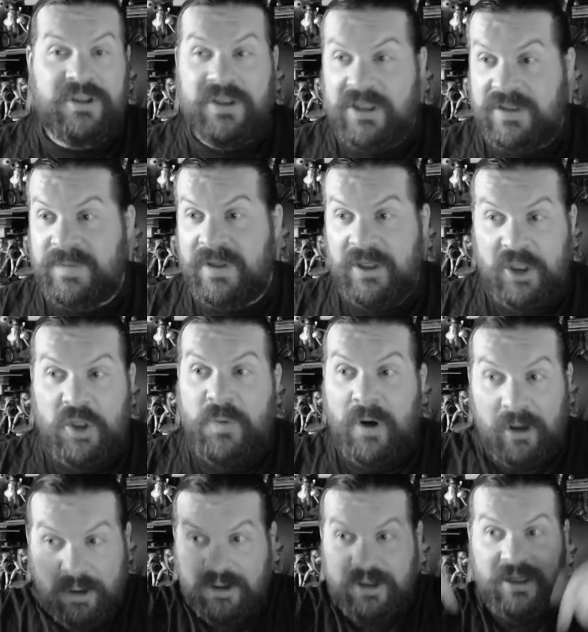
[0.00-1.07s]
ist, weil
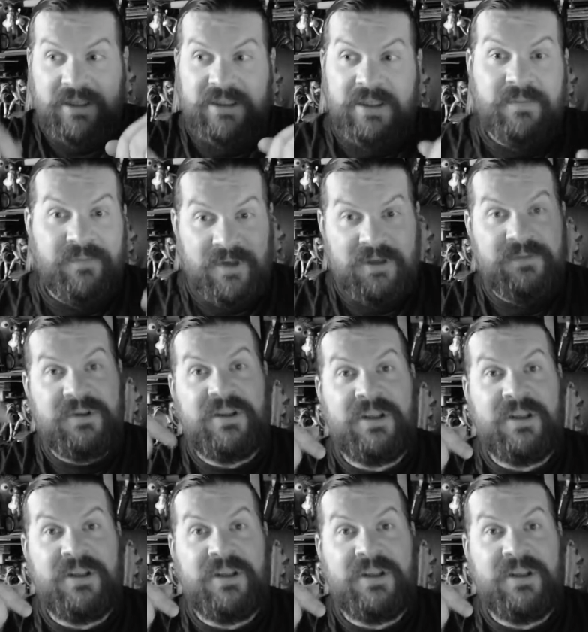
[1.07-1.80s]
überall anders sind, sind, sind